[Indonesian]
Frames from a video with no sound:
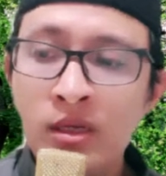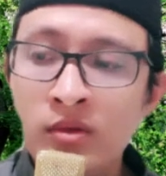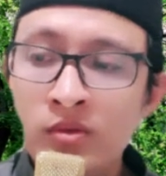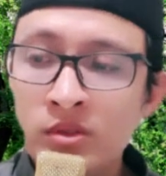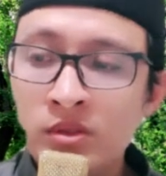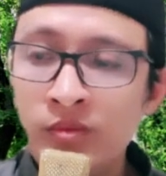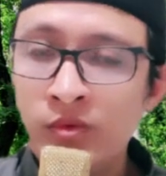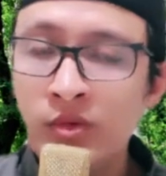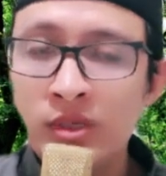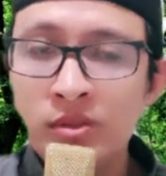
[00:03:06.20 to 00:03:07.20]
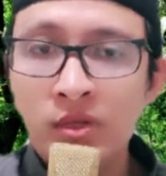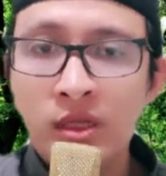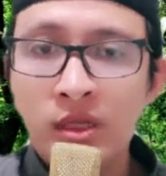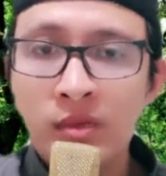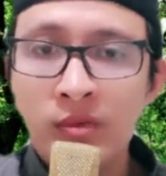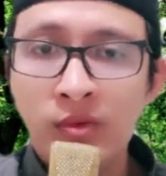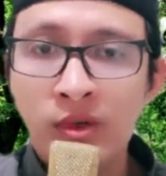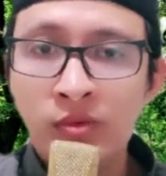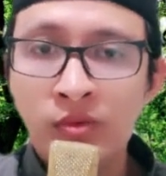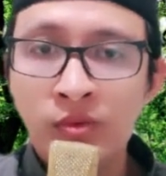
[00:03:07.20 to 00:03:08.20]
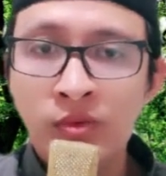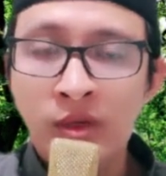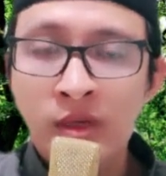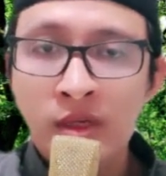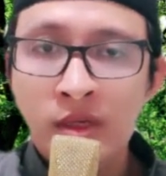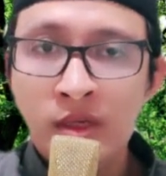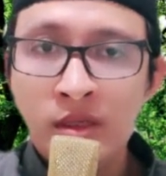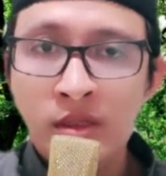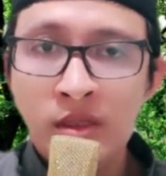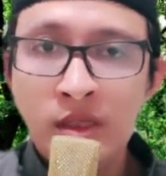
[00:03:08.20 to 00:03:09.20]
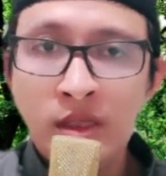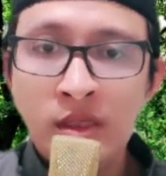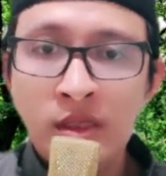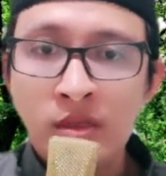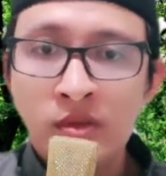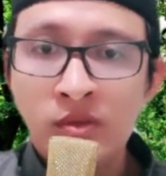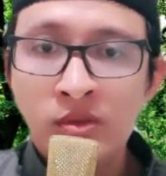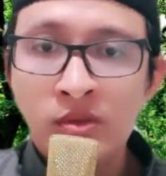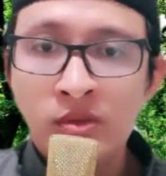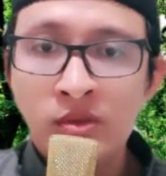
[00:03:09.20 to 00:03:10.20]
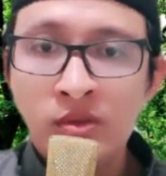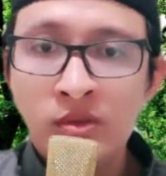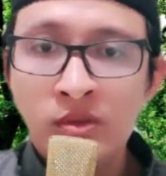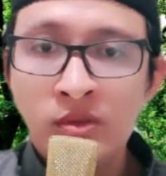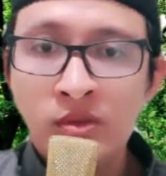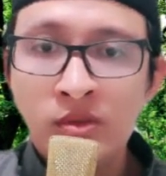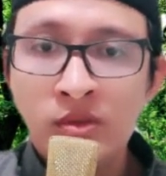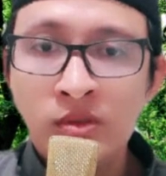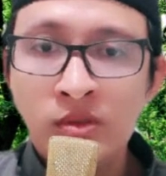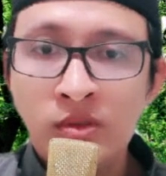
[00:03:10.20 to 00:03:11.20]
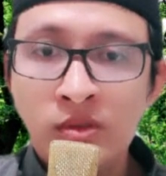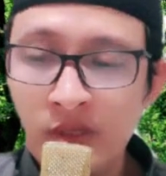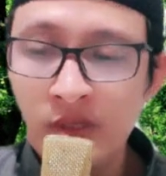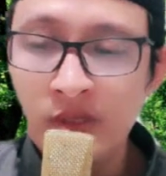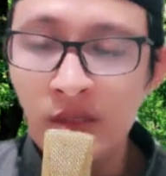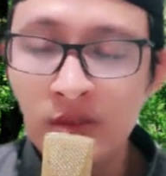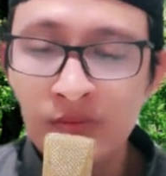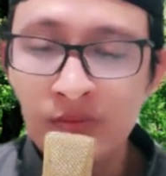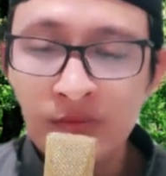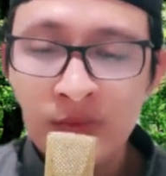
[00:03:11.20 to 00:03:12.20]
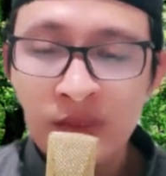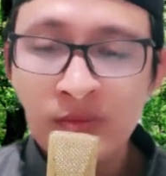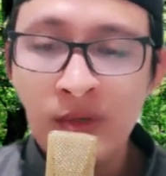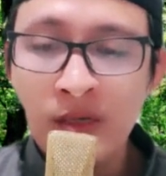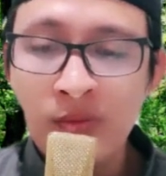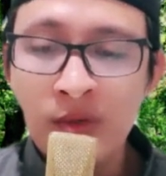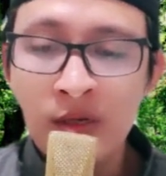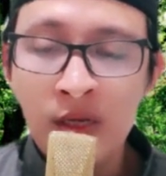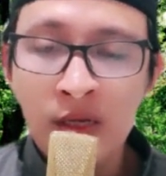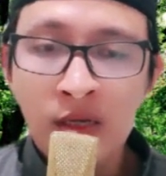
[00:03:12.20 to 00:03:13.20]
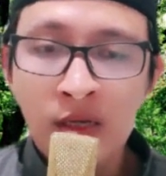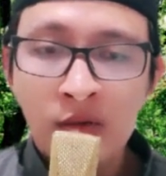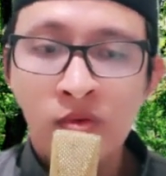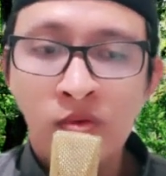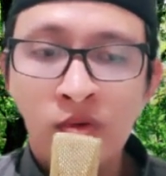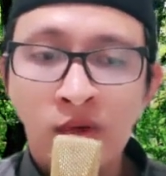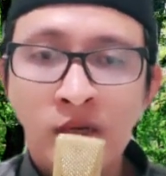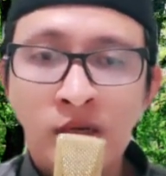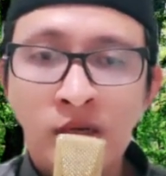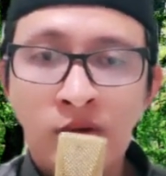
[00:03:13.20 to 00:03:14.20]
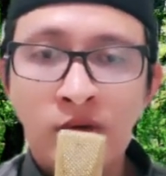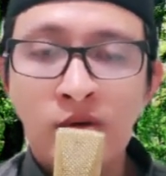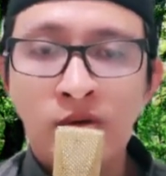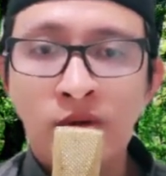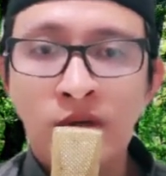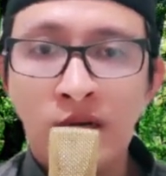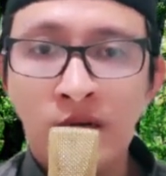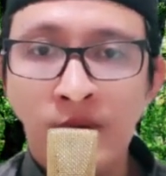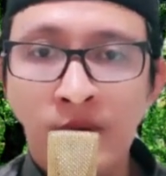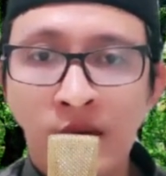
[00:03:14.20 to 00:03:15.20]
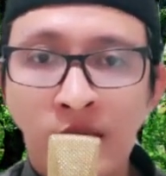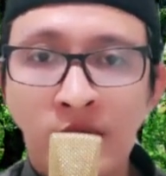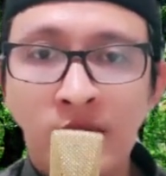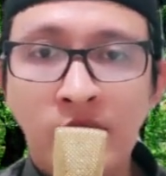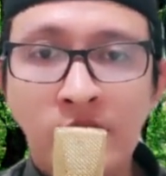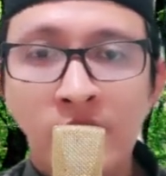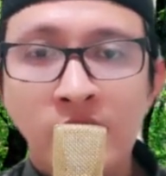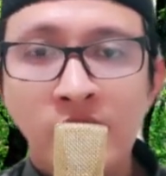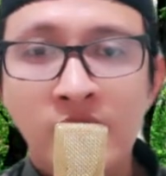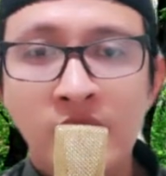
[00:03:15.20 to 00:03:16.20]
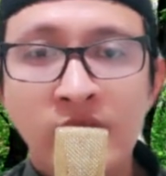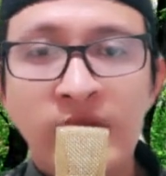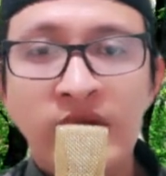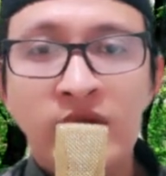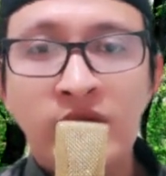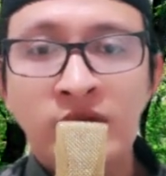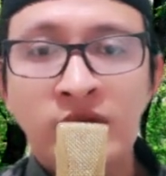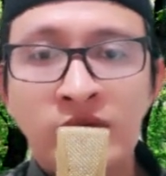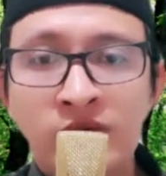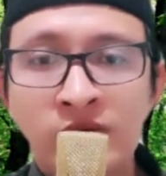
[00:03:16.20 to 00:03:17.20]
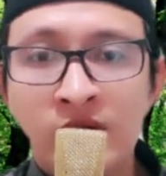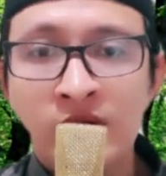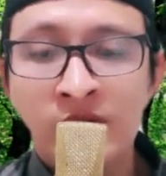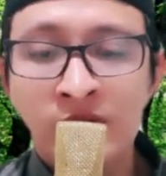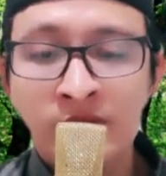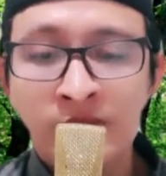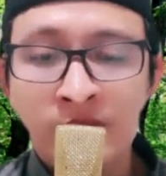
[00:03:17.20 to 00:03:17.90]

Terus kemudian sholat lima waktu, nanti dosa-dosanya diha dihapuskan. Sebagaimana gugurnya daun-daun yang ada pada ranting yang dipegang oleh Rasulullah.